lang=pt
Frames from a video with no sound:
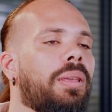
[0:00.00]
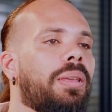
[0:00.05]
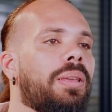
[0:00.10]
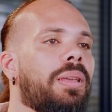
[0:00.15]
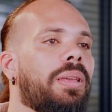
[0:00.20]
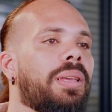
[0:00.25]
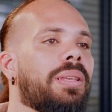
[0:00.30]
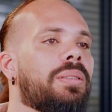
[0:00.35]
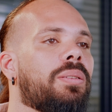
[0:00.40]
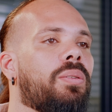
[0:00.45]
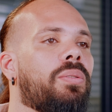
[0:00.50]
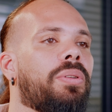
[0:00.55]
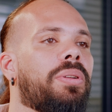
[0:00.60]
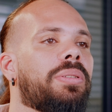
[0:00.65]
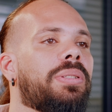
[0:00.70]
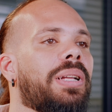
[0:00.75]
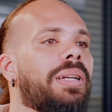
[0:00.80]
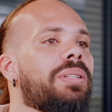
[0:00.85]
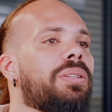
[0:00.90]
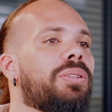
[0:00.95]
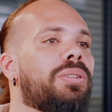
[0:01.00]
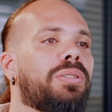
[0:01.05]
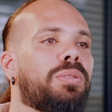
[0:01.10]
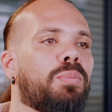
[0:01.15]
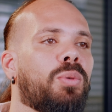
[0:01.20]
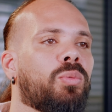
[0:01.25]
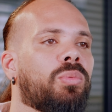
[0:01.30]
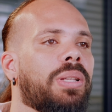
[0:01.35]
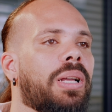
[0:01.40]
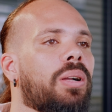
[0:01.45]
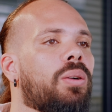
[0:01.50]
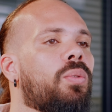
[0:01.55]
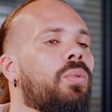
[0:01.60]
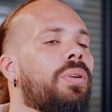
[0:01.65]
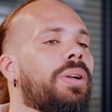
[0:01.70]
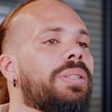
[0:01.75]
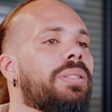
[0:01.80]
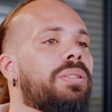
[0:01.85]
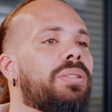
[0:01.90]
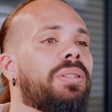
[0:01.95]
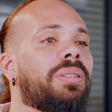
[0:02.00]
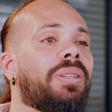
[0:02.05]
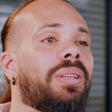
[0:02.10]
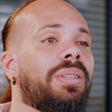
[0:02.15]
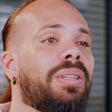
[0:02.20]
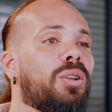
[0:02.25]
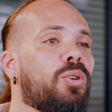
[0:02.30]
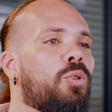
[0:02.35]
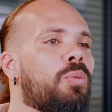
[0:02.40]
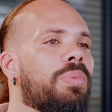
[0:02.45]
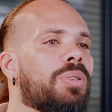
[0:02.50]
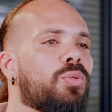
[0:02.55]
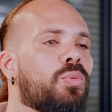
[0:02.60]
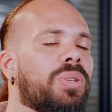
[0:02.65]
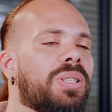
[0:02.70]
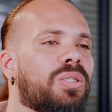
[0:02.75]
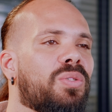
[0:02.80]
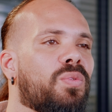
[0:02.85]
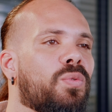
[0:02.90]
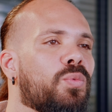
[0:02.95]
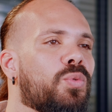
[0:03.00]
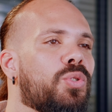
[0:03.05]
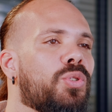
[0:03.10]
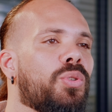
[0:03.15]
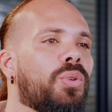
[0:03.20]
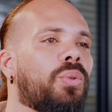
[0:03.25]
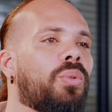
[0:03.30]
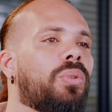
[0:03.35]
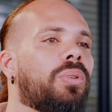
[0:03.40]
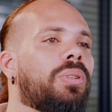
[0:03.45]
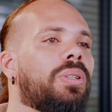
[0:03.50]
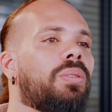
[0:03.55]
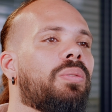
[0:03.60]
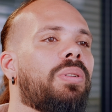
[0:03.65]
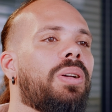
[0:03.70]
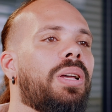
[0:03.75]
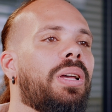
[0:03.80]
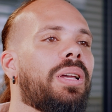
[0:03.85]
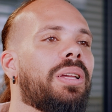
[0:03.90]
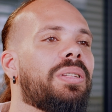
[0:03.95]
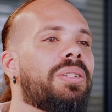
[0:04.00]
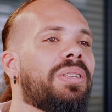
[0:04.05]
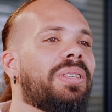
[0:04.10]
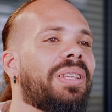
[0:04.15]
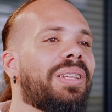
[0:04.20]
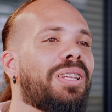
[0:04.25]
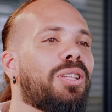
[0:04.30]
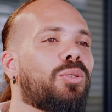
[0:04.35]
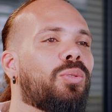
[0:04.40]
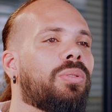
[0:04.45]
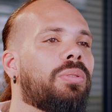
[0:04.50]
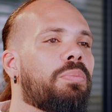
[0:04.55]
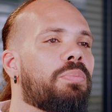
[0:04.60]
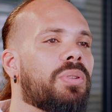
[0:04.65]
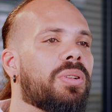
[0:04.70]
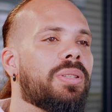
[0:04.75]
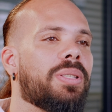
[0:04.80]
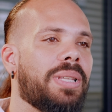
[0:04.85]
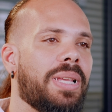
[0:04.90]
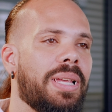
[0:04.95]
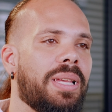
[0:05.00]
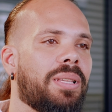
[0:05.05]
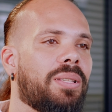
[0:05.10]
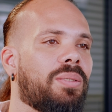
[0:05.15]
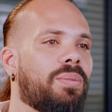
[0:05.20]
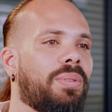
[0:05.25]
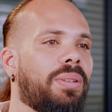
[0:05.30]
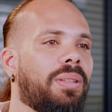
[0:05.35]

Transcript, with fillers: E essa curiosidade de desmontar coisa, de entender como as coisas funcionam, de entender todo o processo.